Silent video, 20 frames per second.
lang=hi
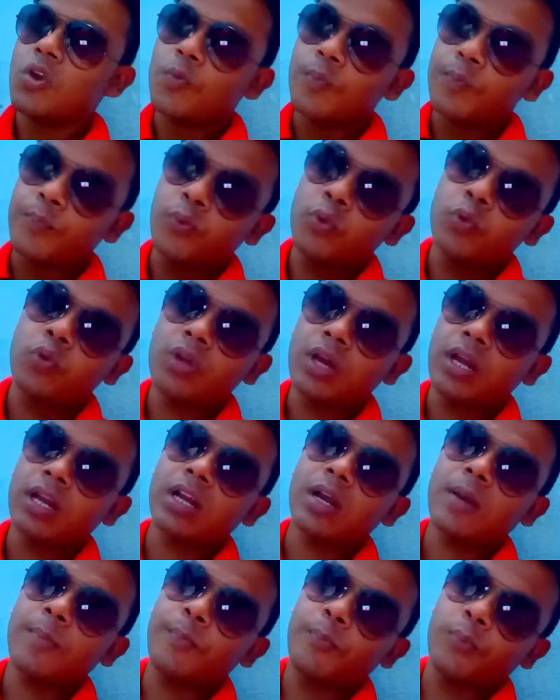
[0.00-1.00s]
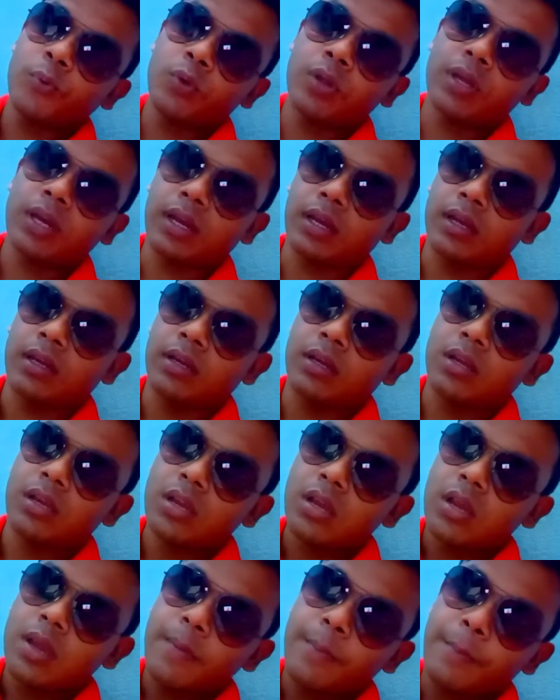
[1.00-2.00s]
पूरा का पूरा
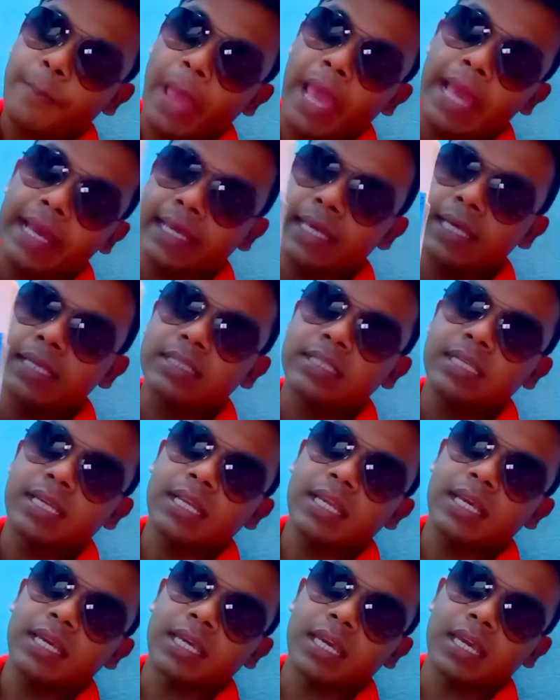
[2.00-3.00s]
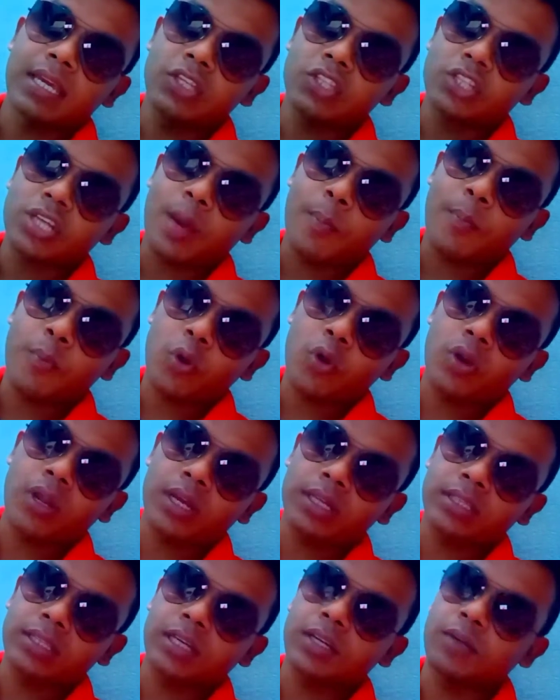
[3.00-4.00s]
पैकिंग से लेके इसका
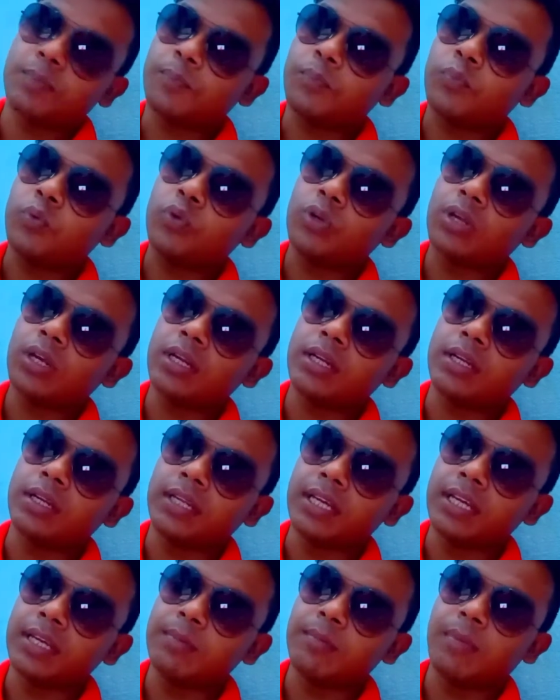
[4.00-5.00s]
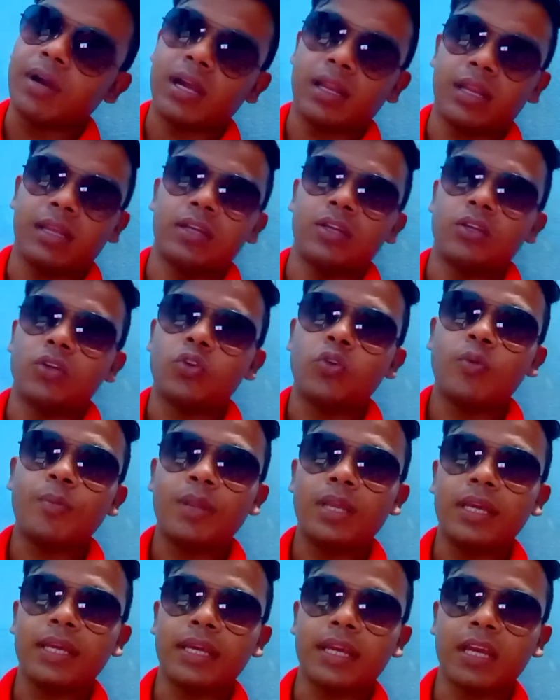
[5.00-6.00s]
प्रोडक्ट तक पूरा डी माल है
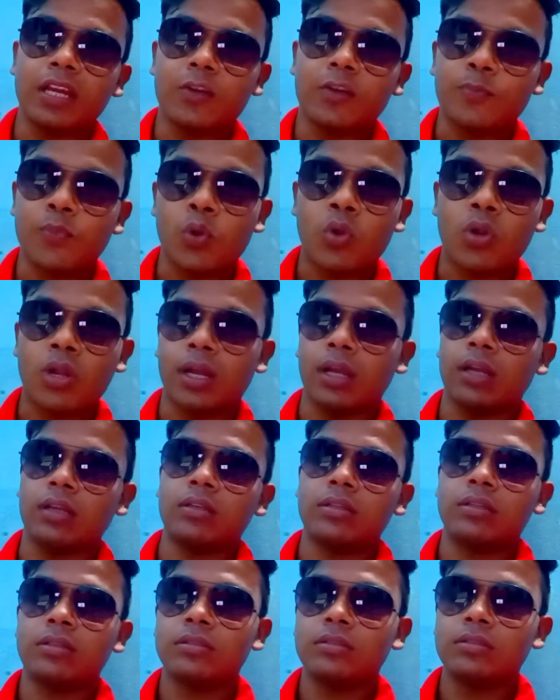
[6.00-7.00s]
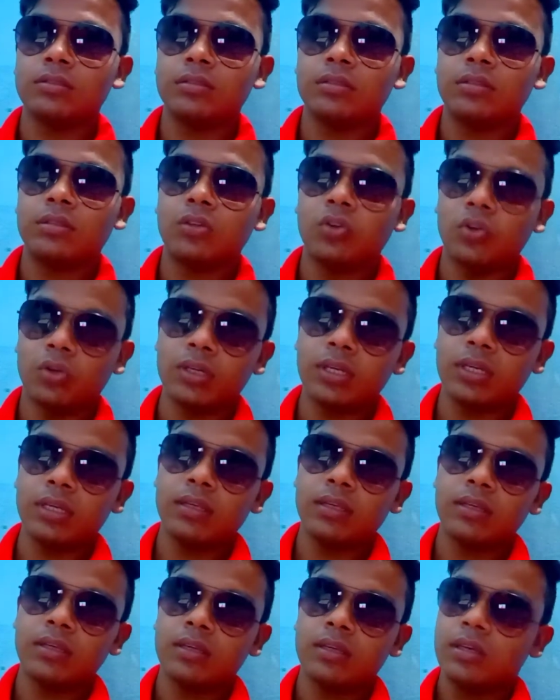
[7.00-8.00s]
डुप्लीकेट प्रोडक्ट ओके
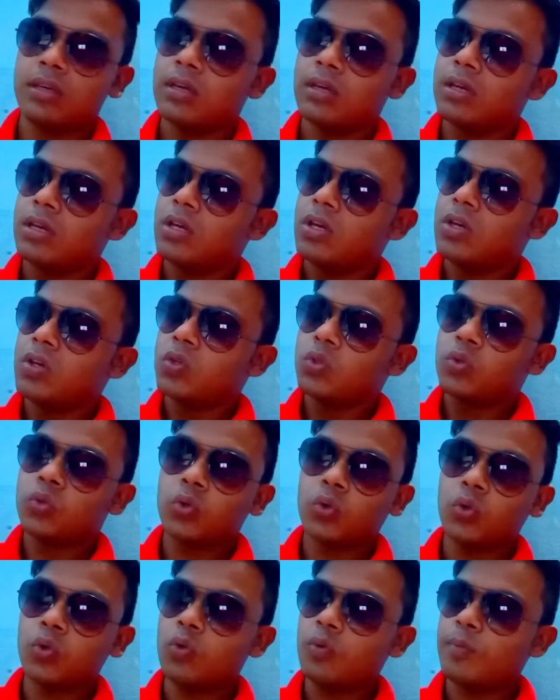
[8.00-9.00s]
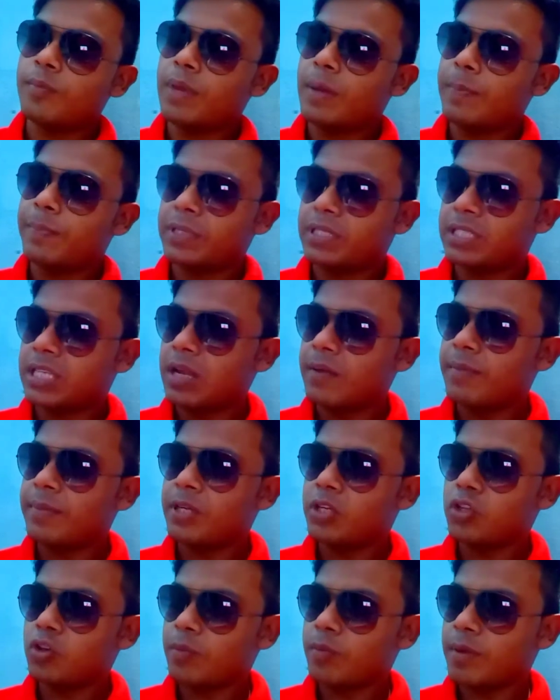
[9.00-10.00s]
तो मैं पिछले
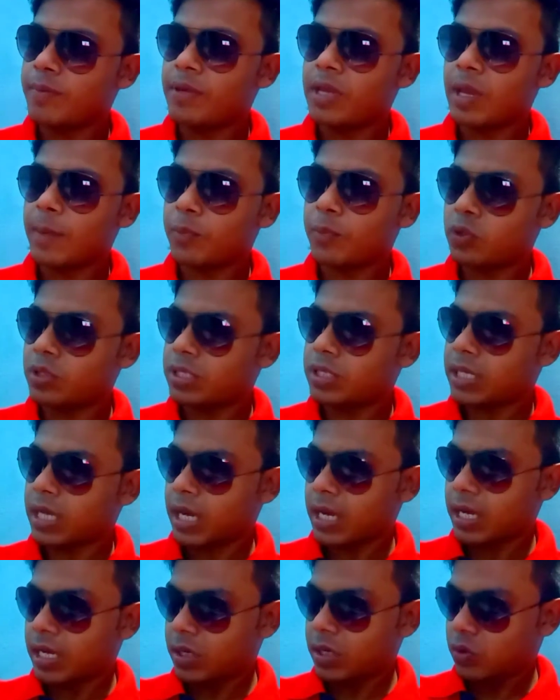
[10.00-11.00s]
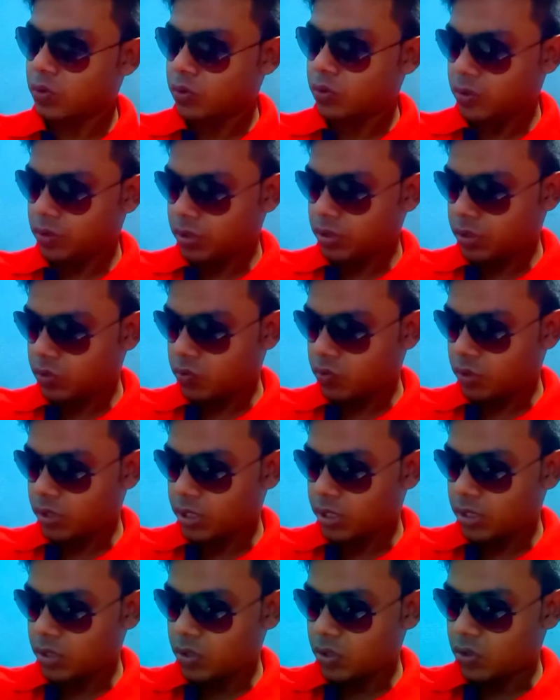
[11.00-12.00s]
वीडियो में भी आपको दिखाया रहूँगा
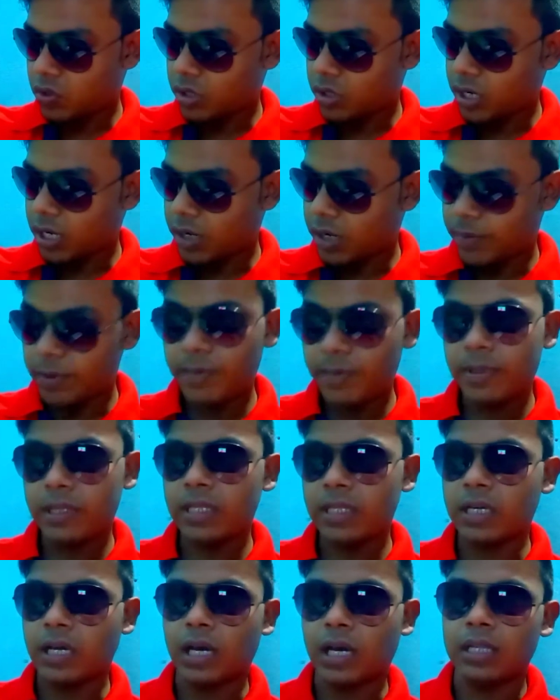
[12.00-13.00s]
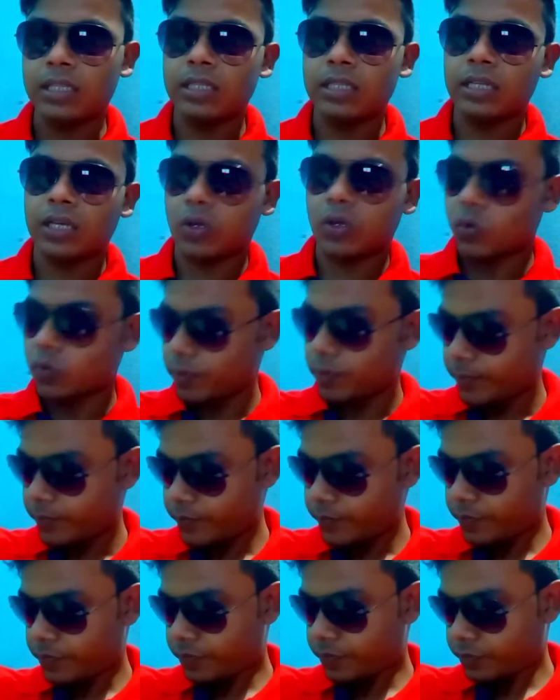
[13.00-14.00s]
और अभी भी दिखा दे रहा
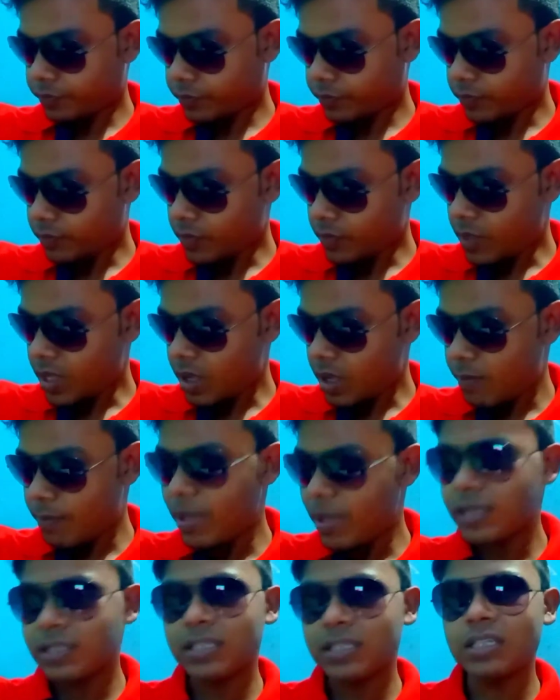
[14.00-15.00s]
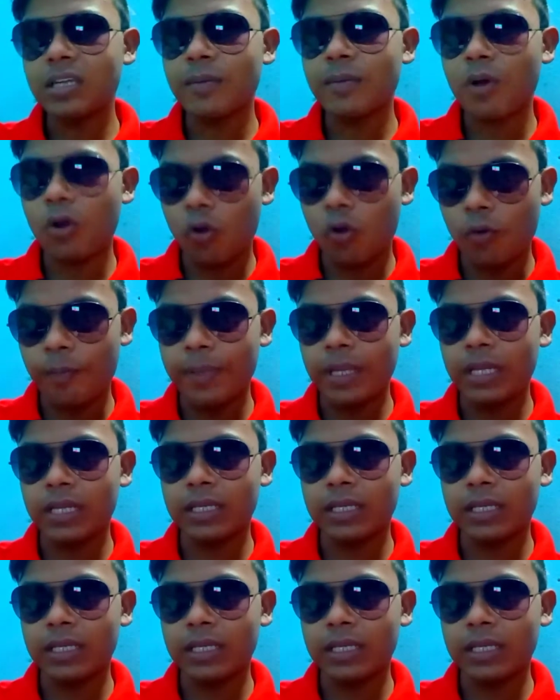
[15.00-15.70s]
हूँ मैं इसे जब ओपन